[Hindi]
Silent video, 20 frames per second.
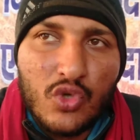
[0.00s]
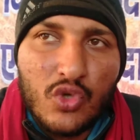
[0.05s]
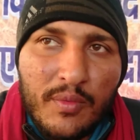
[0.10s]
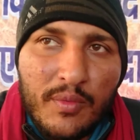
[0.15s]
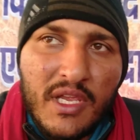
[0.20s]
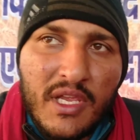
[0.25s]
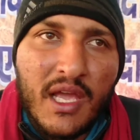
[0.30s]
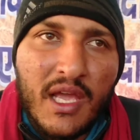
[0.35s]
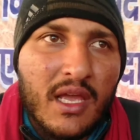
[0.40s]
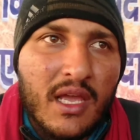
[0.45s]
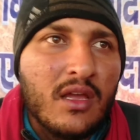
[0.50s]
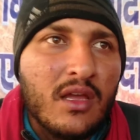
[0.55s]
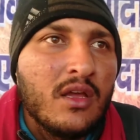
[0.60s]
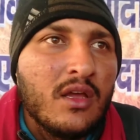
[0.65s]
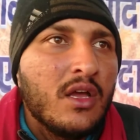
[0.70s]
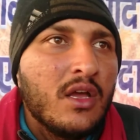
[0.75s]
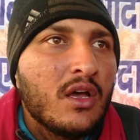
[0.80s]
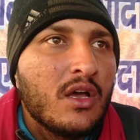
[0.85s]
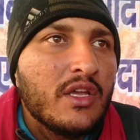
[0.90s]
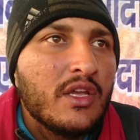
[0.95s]
जो भी हैं
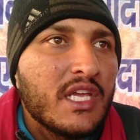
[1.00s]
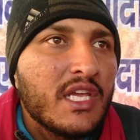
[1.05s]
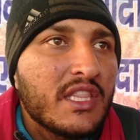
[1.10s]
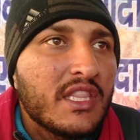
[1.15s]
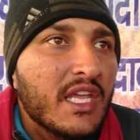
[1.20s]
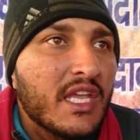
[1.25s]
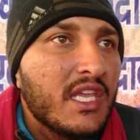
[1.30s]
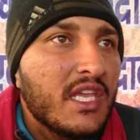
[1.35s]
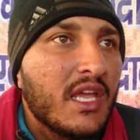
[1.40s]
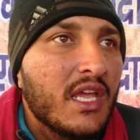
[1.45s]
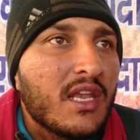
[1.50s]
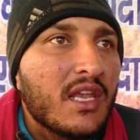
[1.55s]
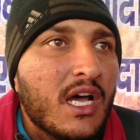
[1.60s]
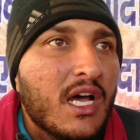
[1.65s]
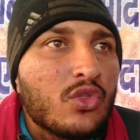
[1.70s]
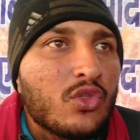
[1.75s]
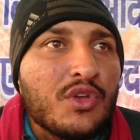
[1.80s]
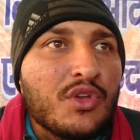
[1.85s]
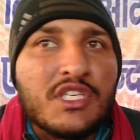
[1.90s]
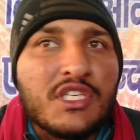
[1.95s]
ये देखिए ना
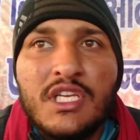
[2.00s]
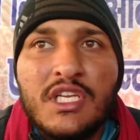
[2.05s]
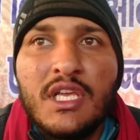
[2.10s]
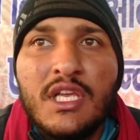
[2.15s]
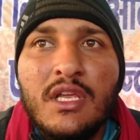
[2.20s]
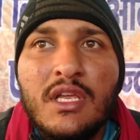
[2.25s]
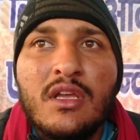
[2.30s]
तो किसी